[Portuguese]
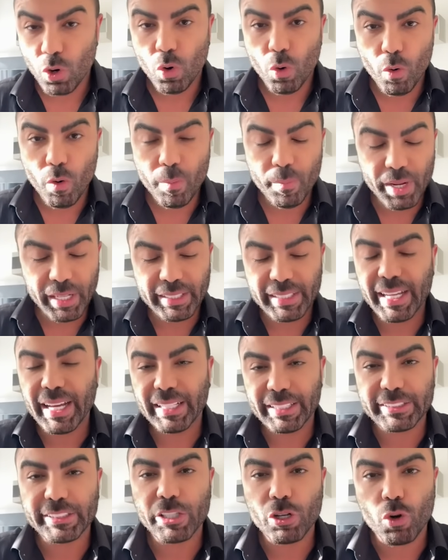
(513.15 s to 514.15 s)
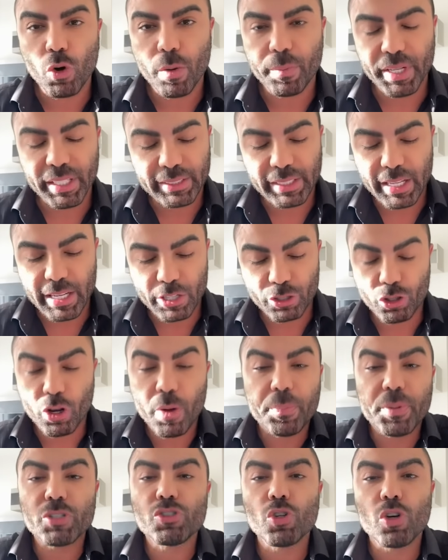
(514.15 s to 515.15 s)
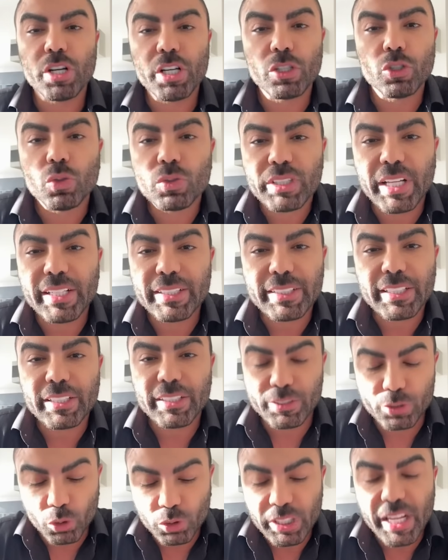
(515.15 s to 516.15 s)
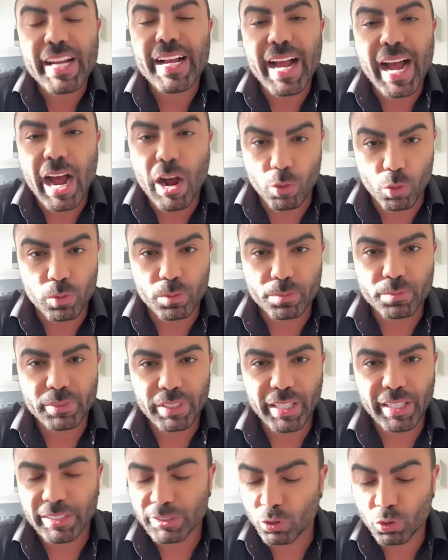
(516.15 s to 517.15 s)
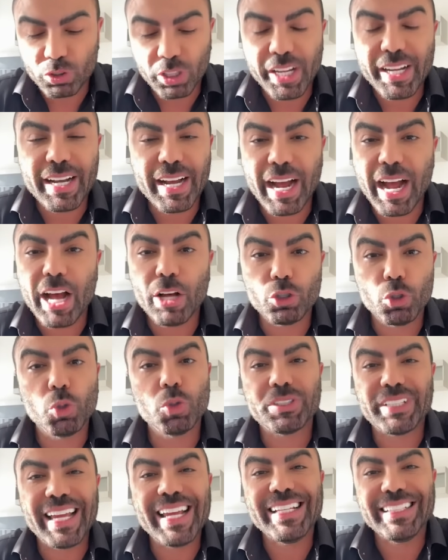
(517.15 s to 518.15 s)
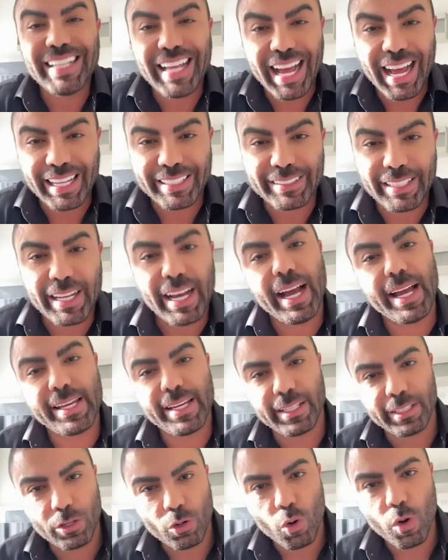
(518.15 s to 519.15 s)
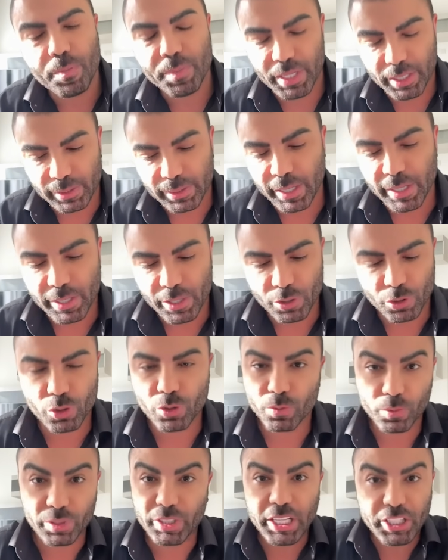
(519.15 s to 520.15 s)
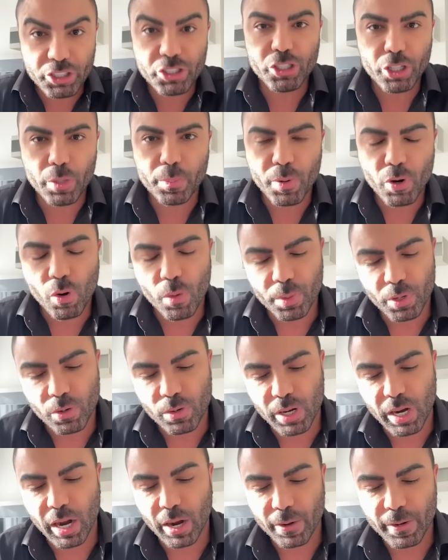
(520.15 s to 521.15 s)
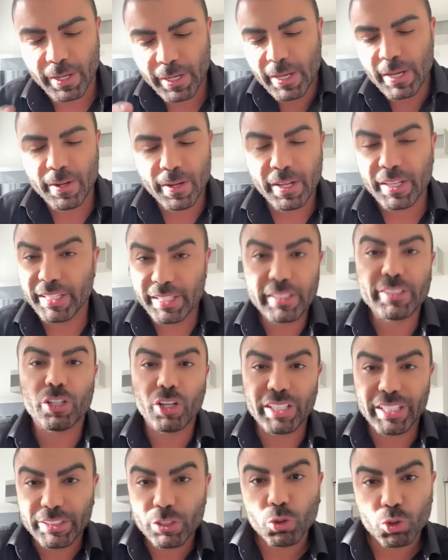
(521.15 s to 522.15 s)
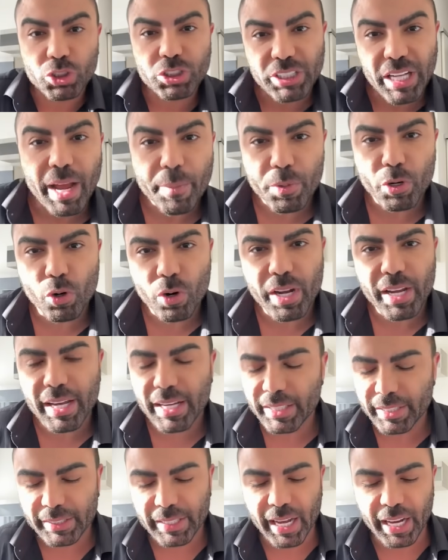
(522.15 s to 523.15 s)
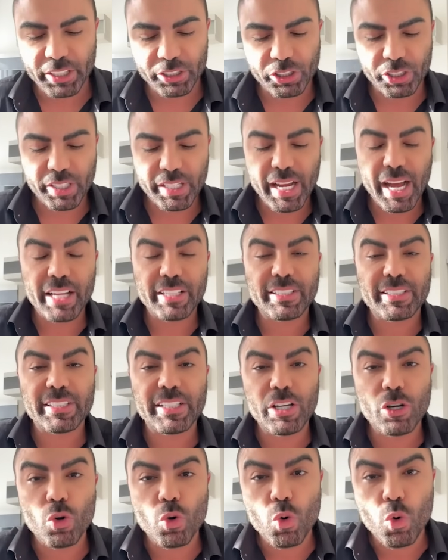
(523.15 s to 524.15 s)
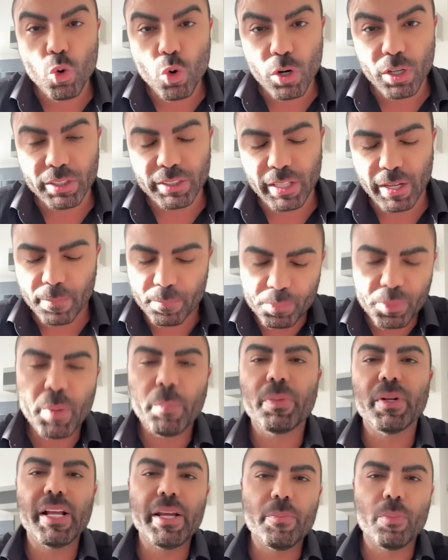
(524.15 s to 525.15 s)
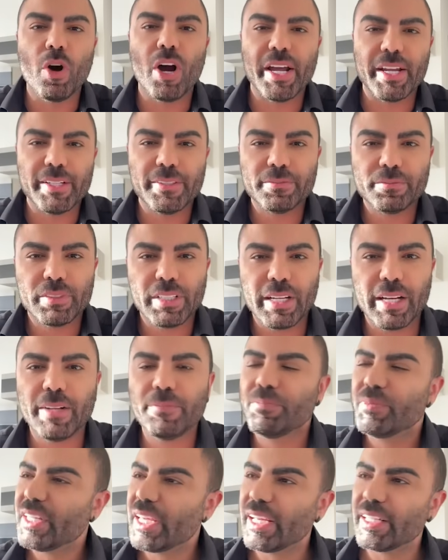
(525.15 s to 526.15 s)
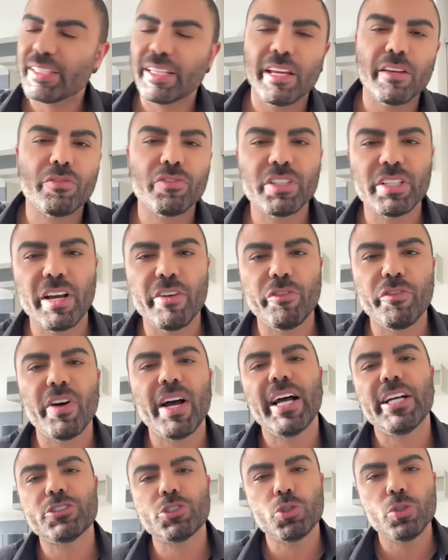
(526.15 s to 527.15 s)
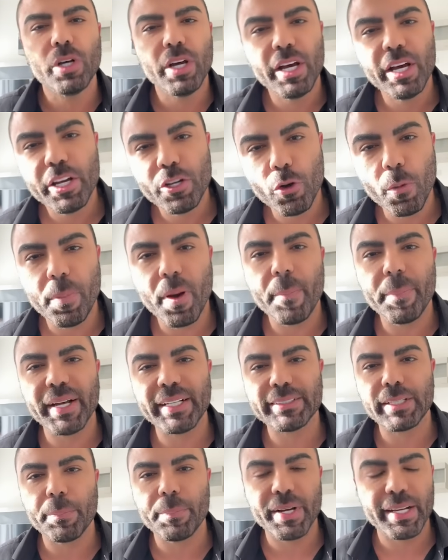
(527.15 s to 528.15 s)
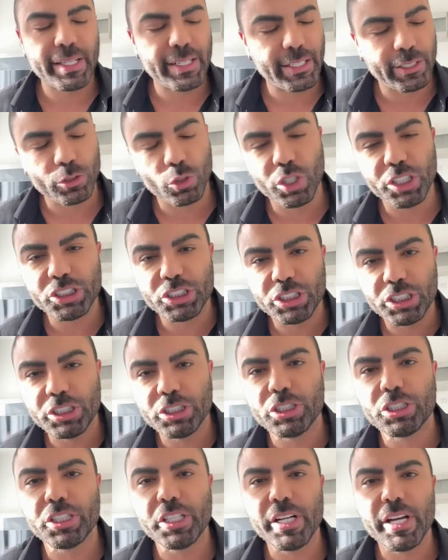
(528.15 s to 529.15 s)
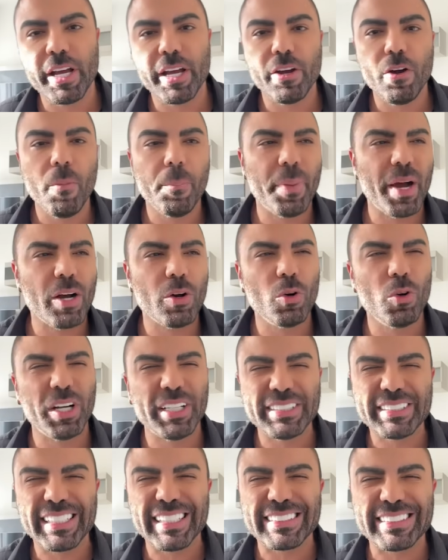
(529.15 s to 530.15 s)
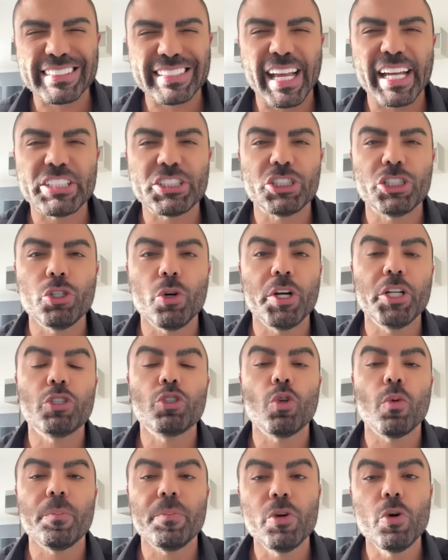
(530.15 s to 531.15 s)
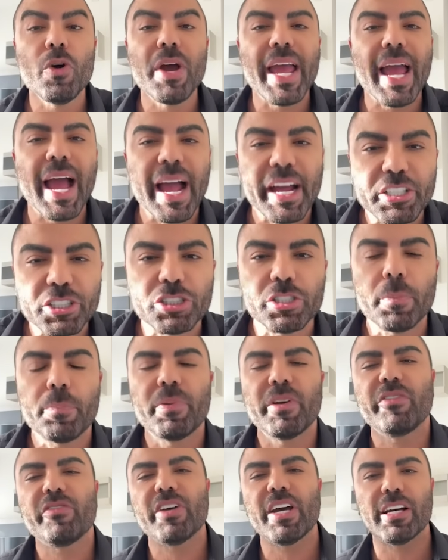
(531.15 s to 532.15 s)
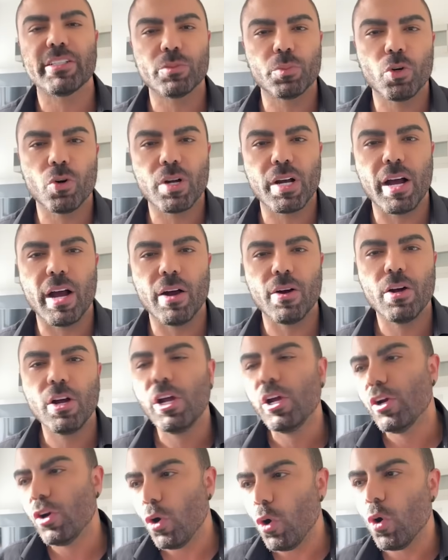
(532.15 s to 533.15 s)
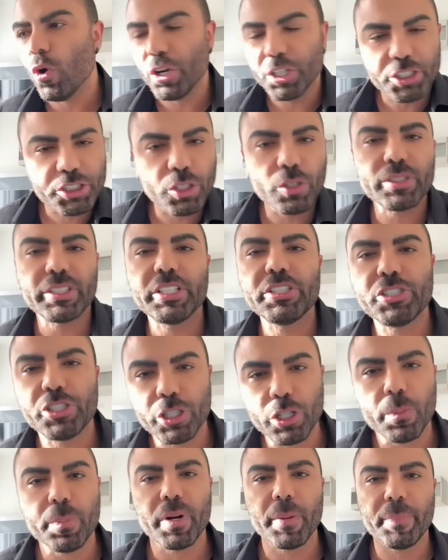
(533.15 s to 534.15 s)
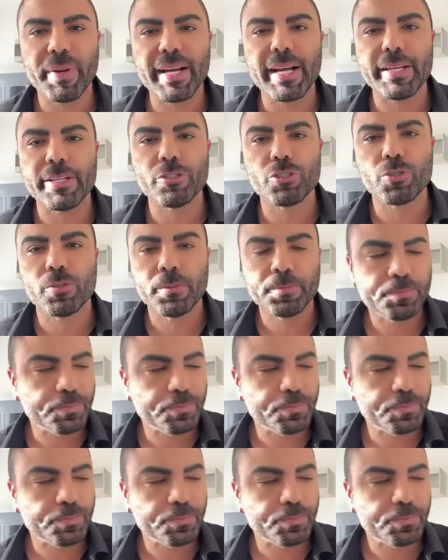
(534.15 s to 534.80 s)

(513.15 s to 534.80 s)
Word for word: Uma delas que comenta isso é a pessoa que não tem, não tem carro. Tá? Não tem carro, não tem nada. Aí ela comenta isso. Não tem dinheiro para comprar um carro. Então ela não sabe qual é a realidade. E é a segunda, Playboy. Tá? Quem tem vida fácil e o papai tá pagando. Hoje em dia eu pago entre 7 e 8 mil reais de PVA no meu carro. Hoje eu tenho dinheiro para pagar isso.